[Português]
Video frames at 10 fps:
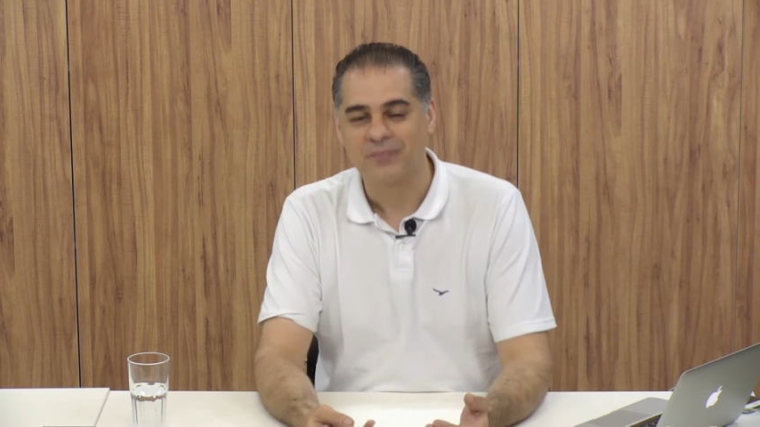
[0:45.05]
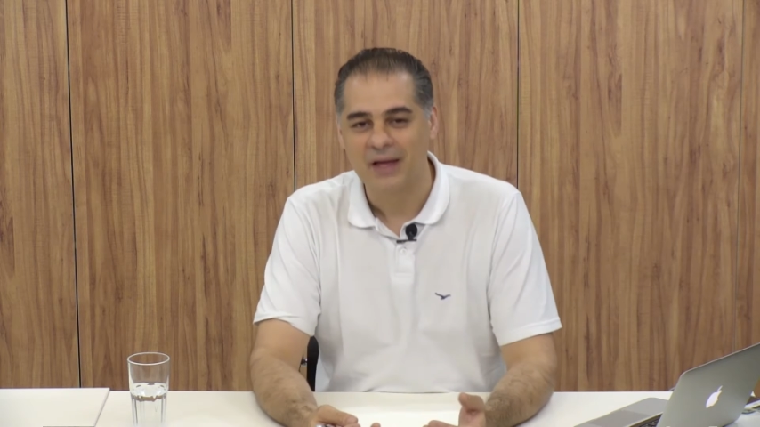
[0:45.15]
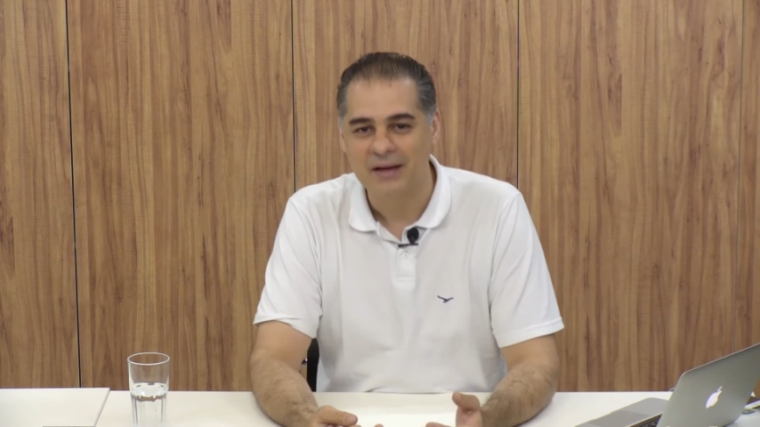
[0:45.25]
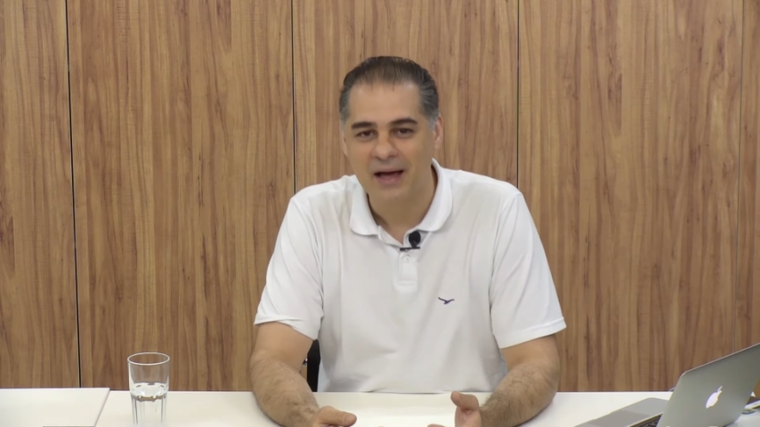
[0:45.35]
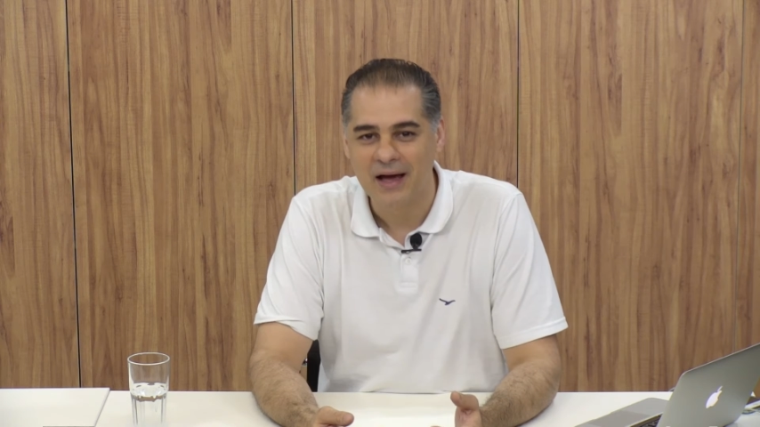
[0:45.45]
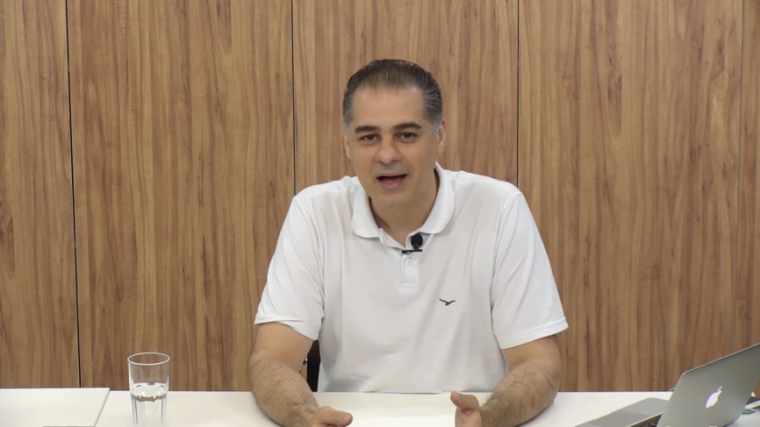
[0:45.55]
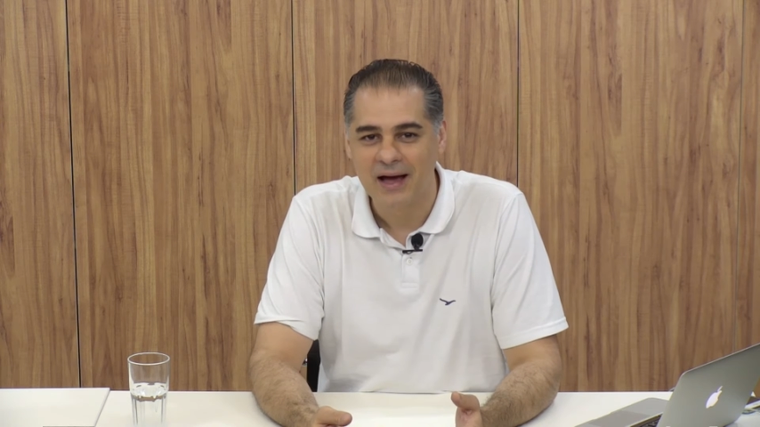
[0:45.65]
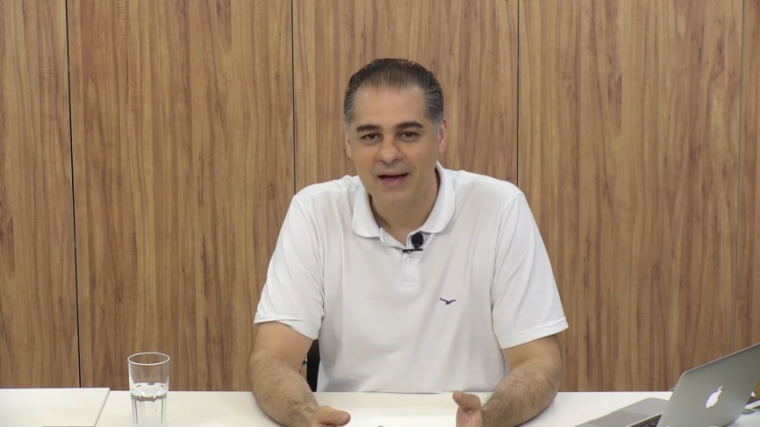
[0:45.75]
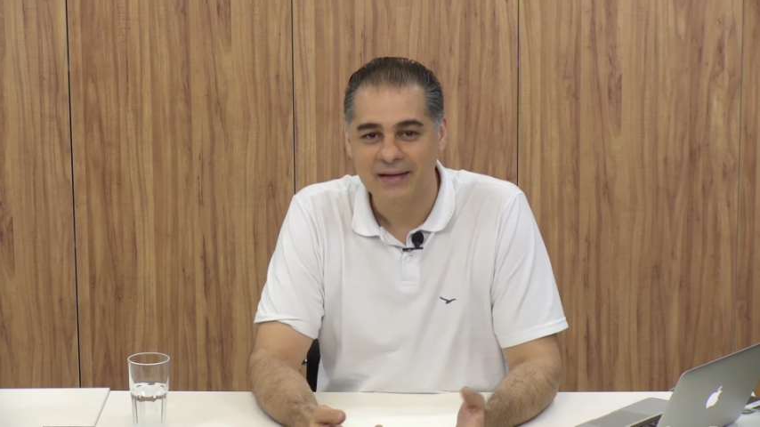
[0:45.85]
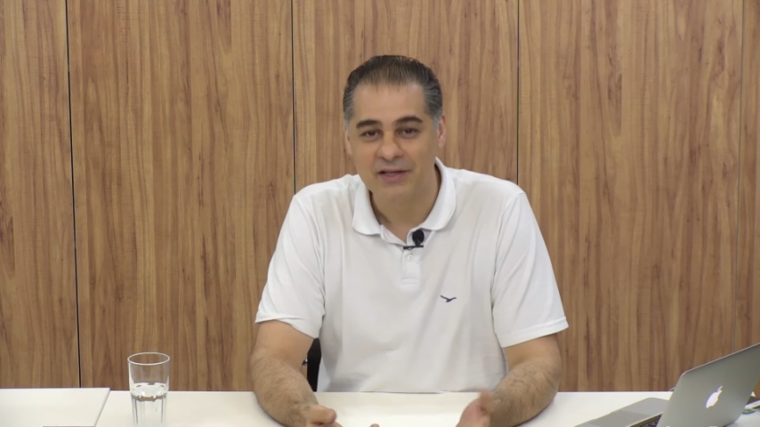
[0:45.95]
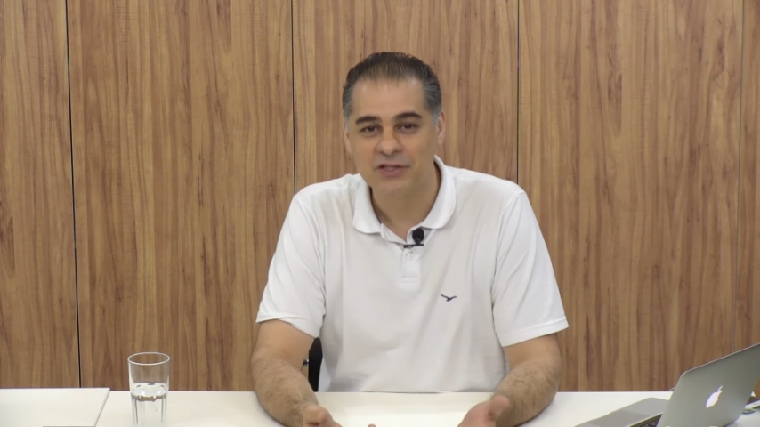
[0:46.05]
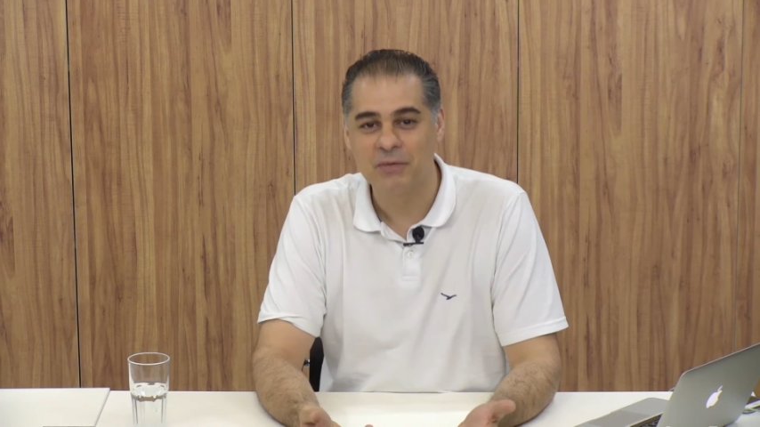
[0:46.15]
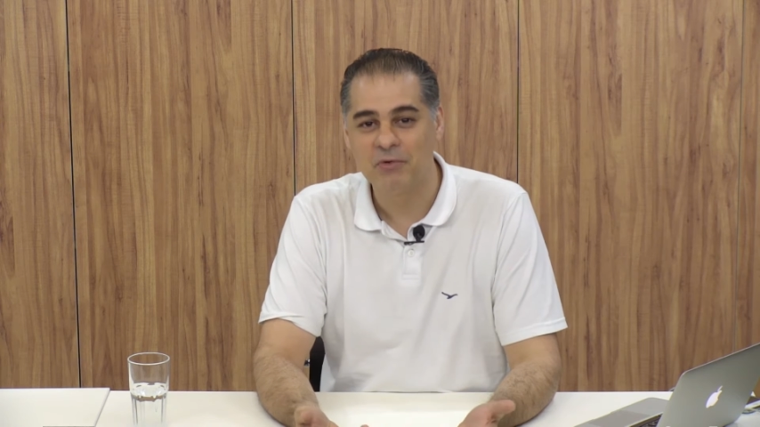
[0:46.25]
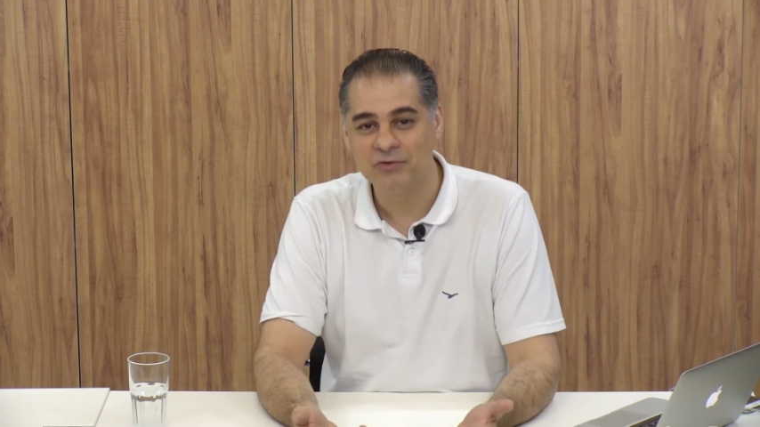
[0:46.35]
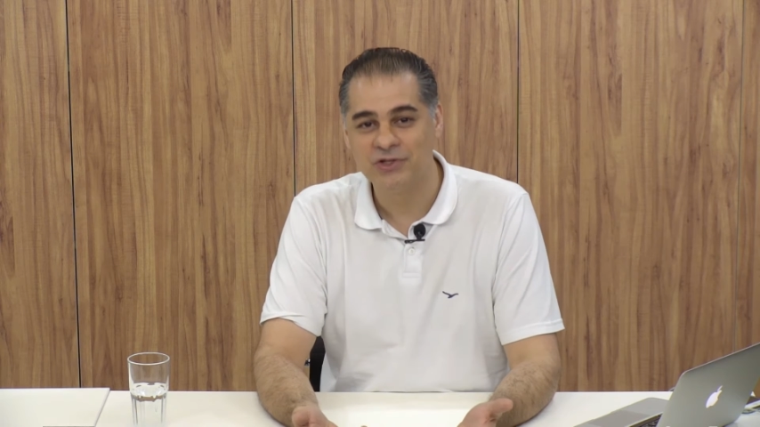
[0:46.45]
na, que eles
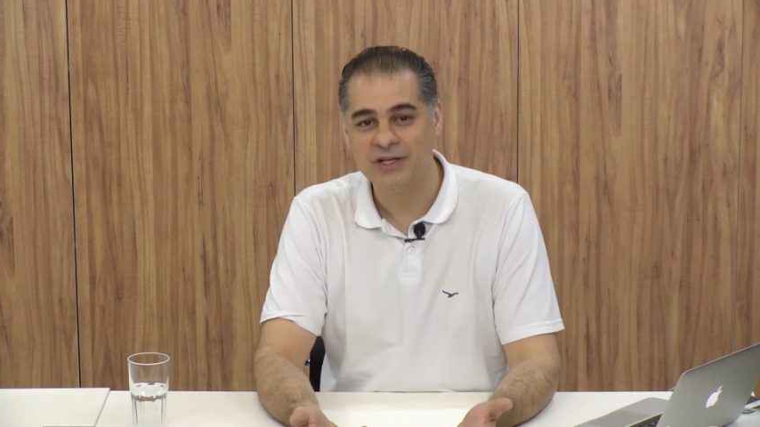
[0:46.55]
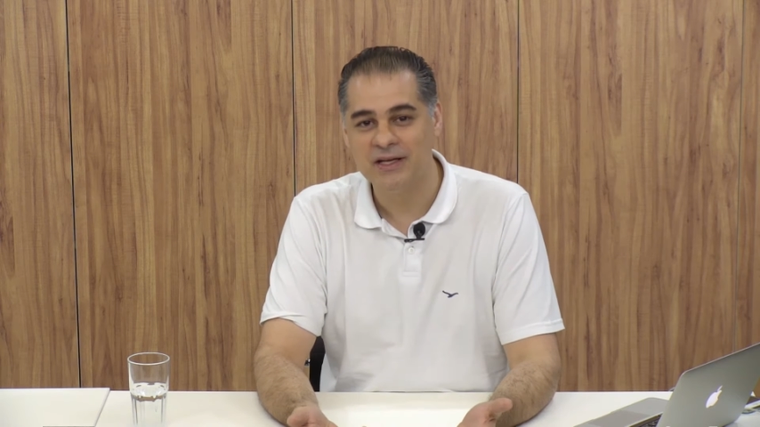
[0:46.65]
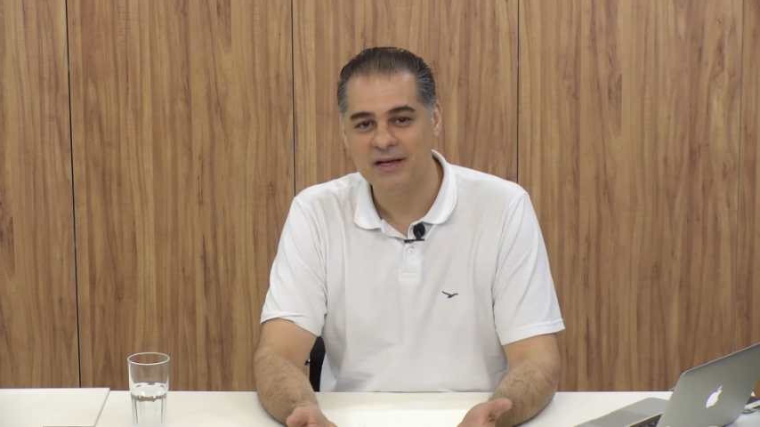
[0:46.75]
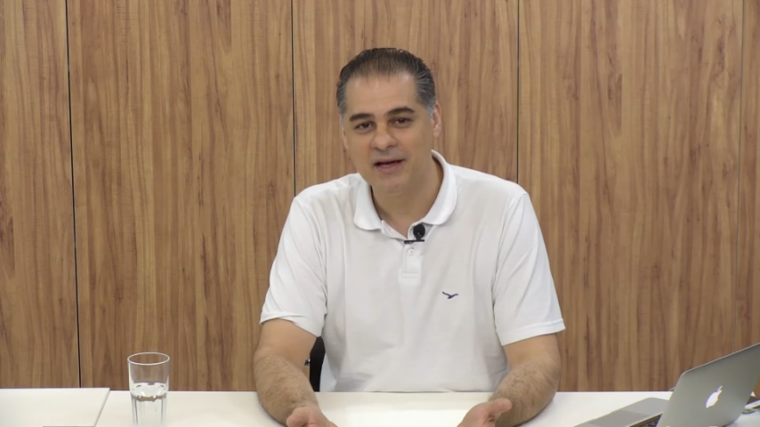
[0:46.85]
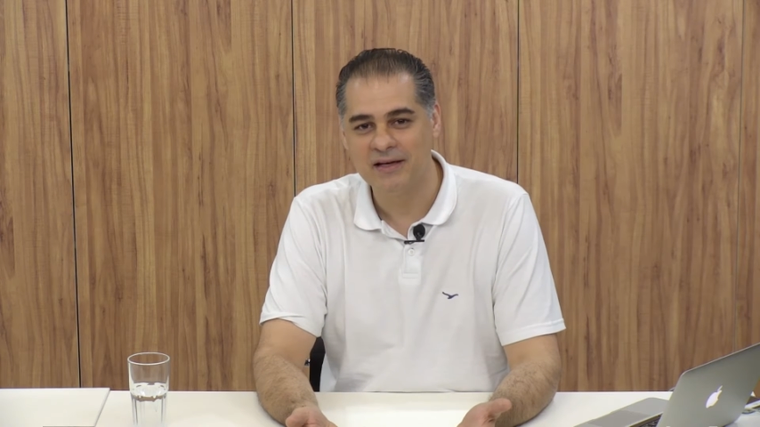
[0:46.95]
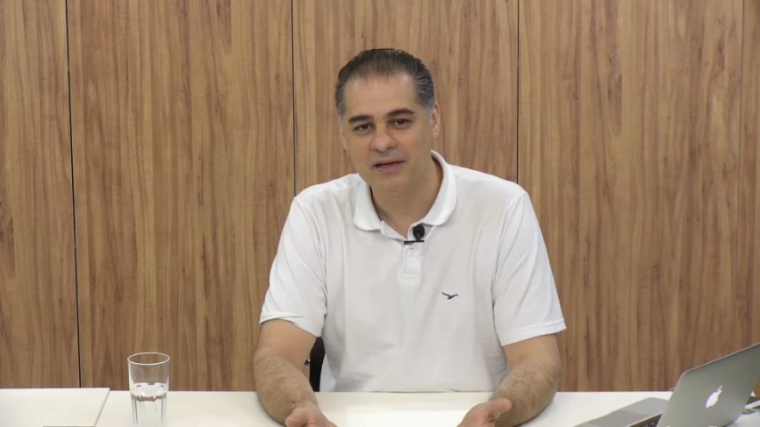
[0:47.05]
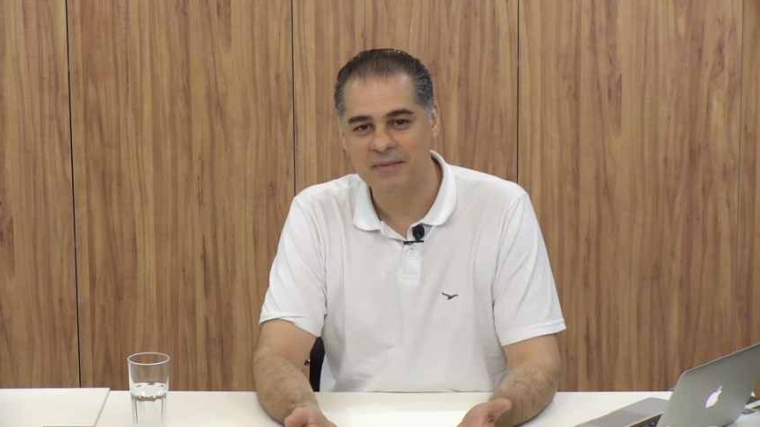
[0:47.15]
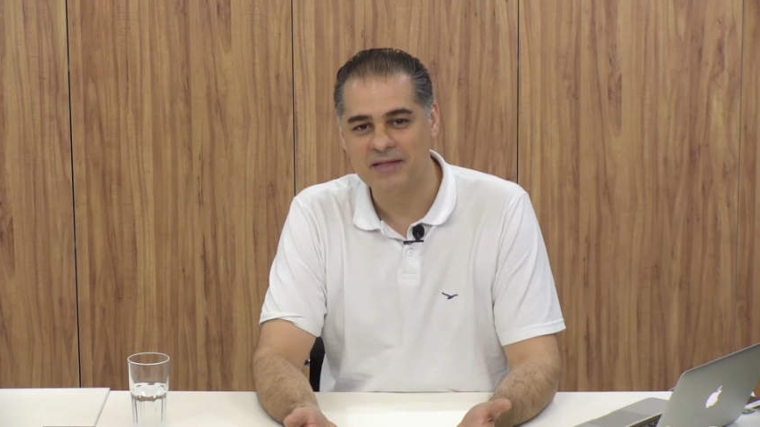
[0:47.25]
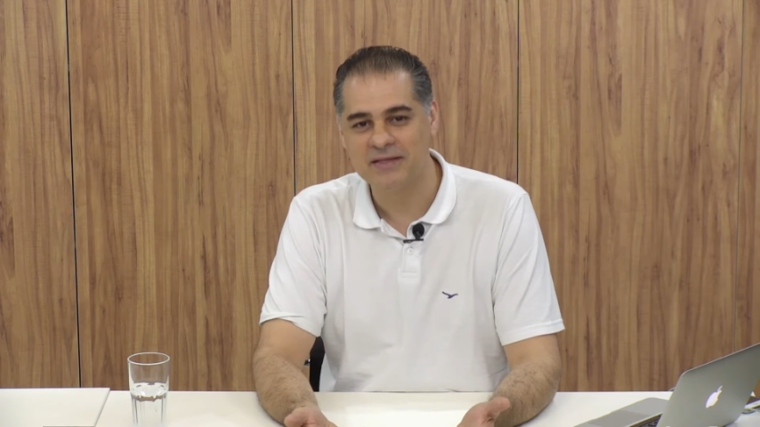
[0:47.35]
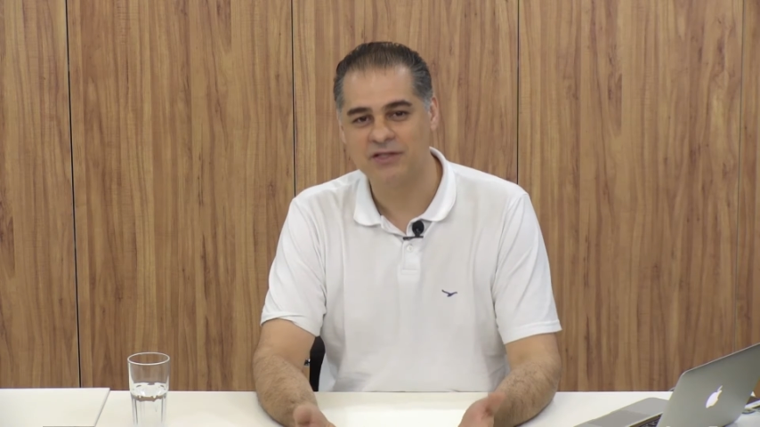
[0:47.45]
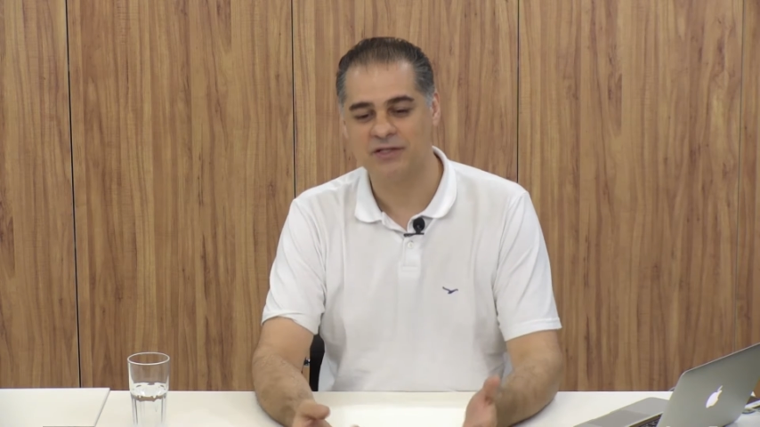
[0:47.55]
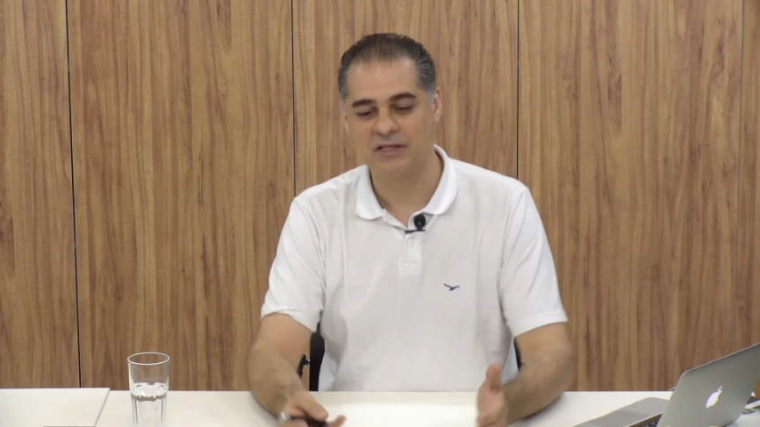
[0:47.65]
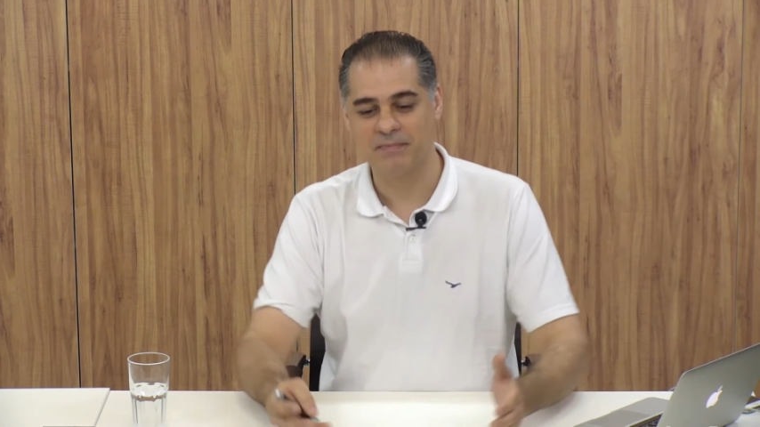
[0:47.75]
chamam de yin yang na medicina chinesa,